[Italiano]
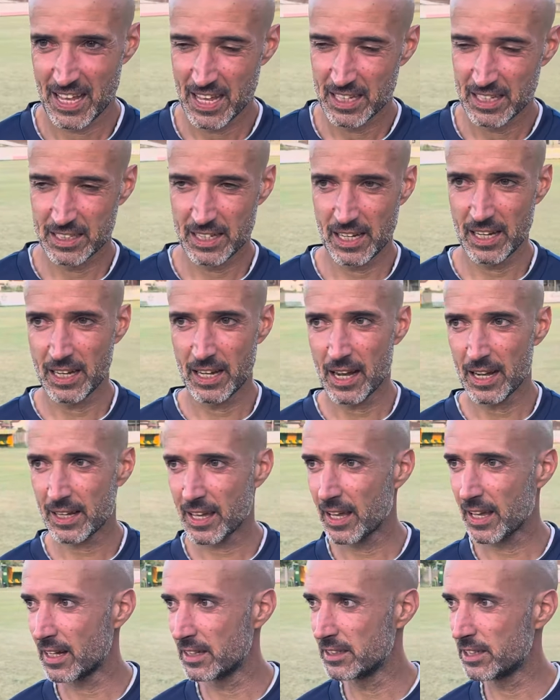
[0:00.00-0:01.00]
Sì,
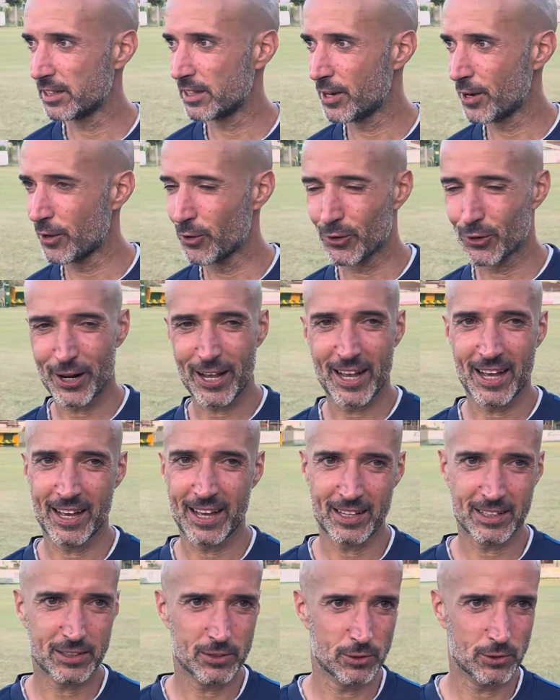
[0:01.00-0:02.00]
anche i calci di
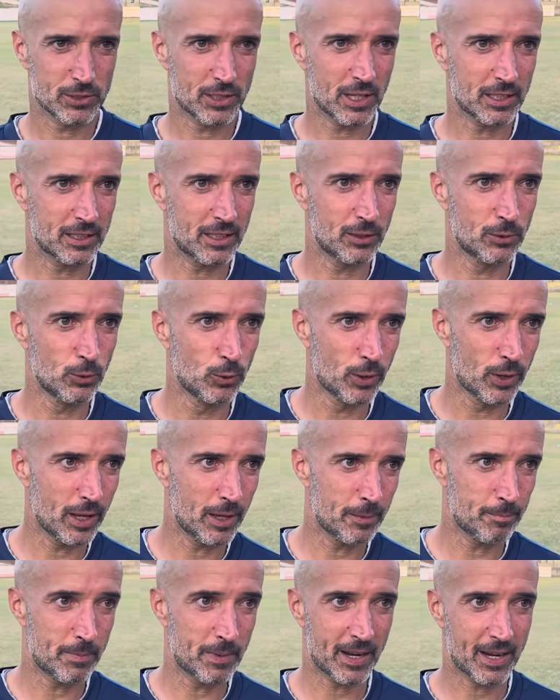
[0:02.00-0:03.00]
rigore sono stati
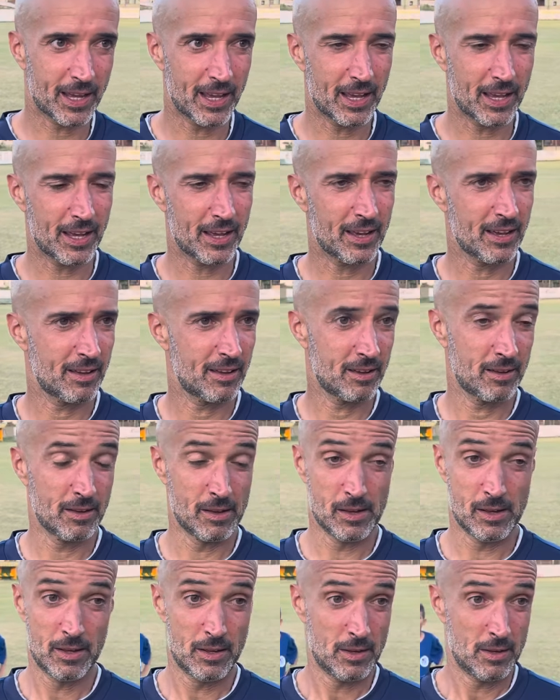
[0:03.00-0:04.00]
duri perché
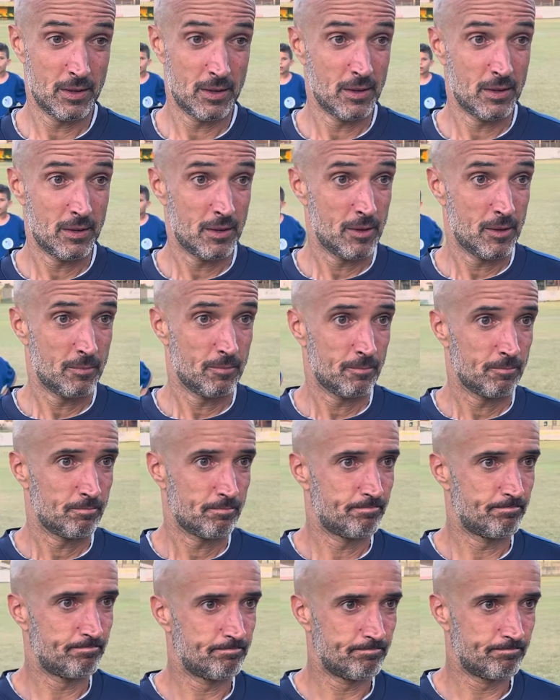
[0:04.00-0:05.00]

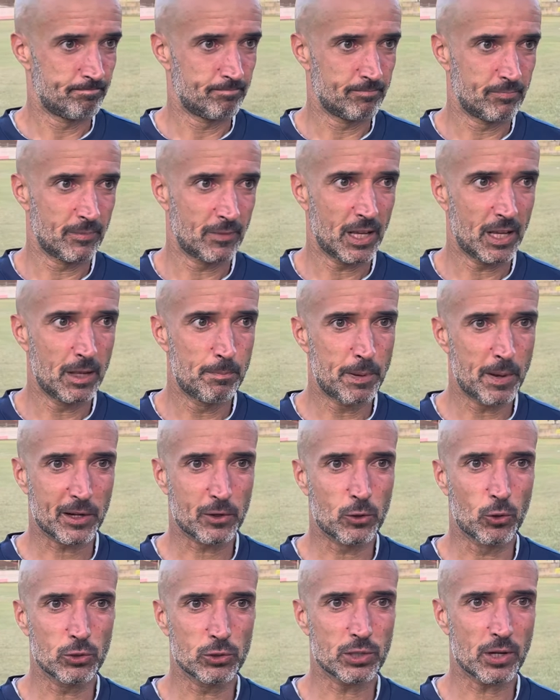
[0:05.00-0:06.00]
mh, mm, il
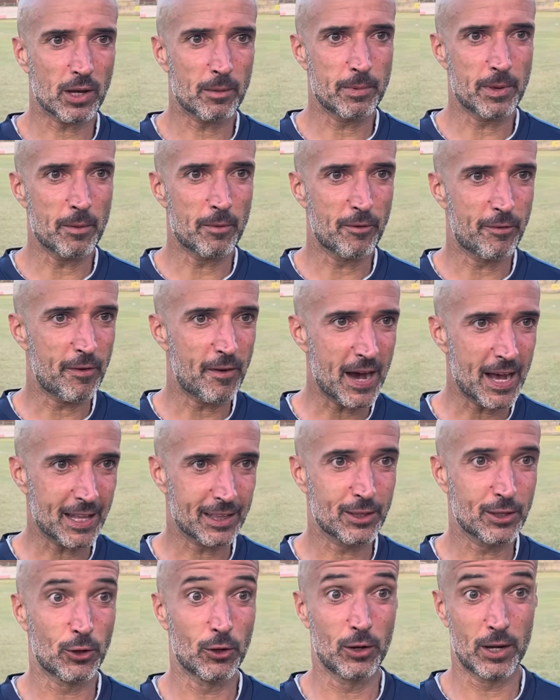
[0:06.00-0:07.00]
percorso che abbiamo
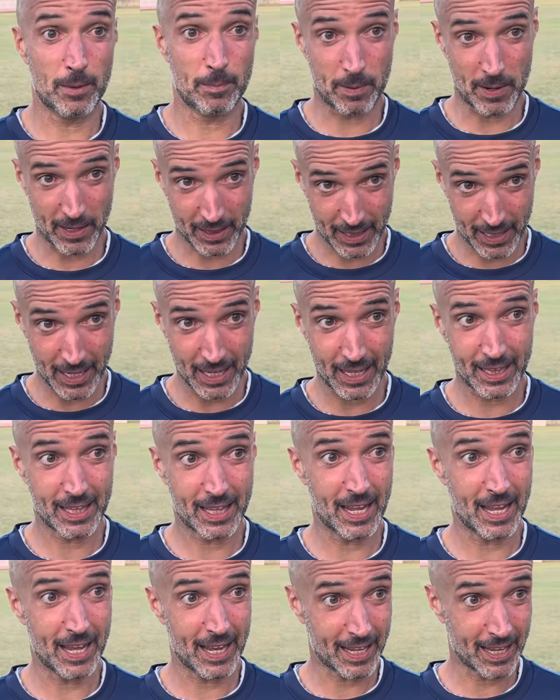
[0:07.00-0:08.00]
fatto, le
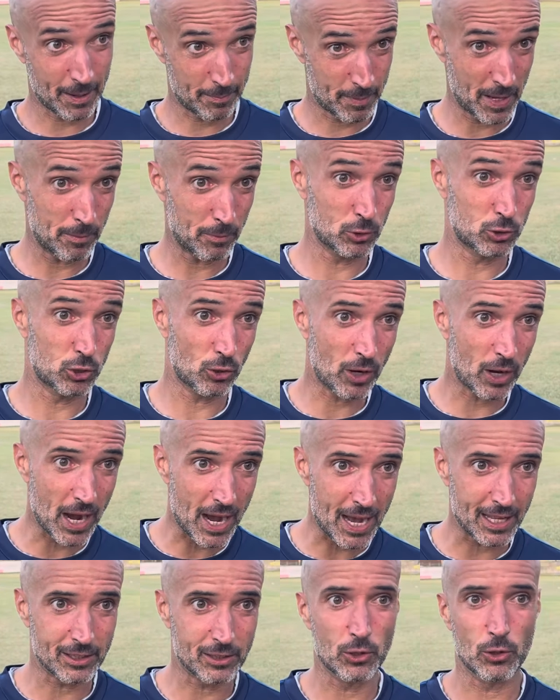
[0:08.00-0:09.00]
partite che abbiamo
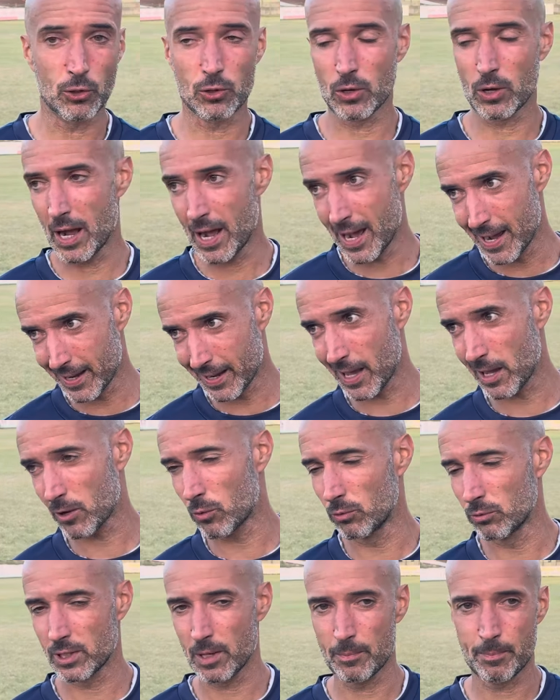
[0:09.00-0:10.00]
giocato anche
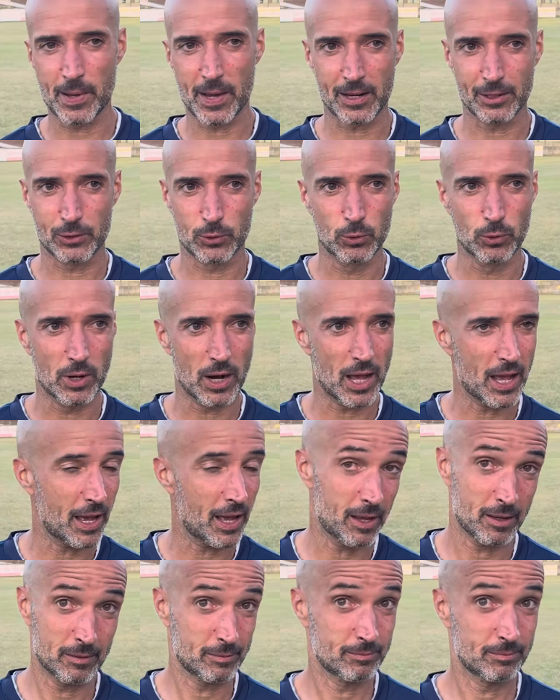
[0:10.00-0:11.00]
con
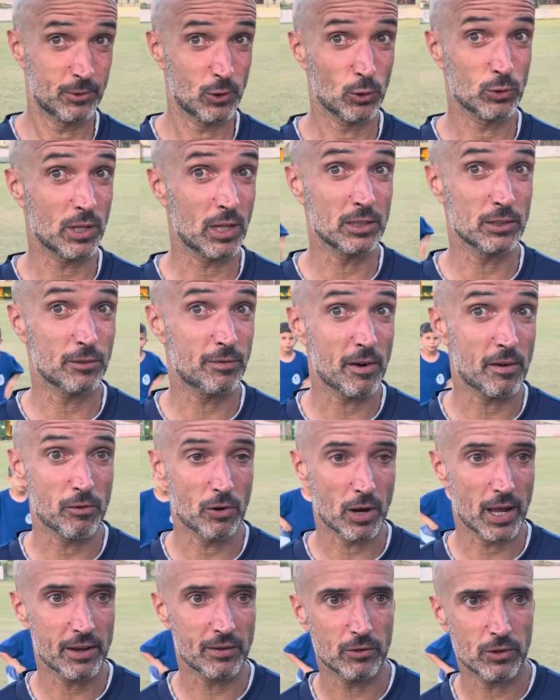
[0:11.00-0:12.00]
temperature non tanto
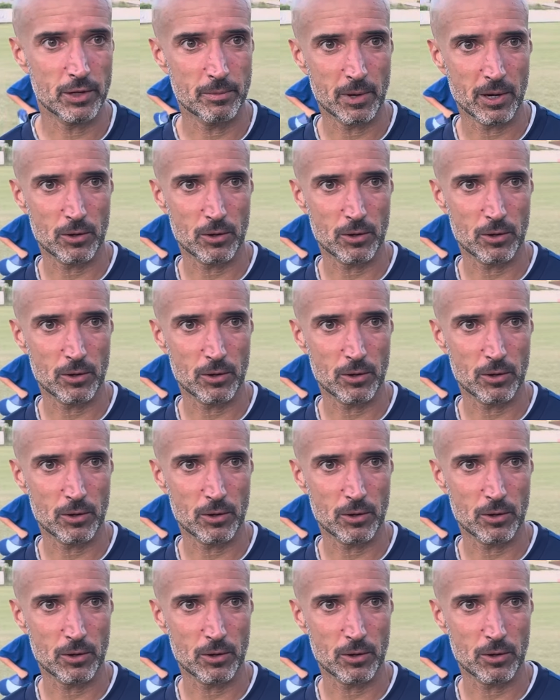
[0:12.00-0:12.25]
favorevoli, ma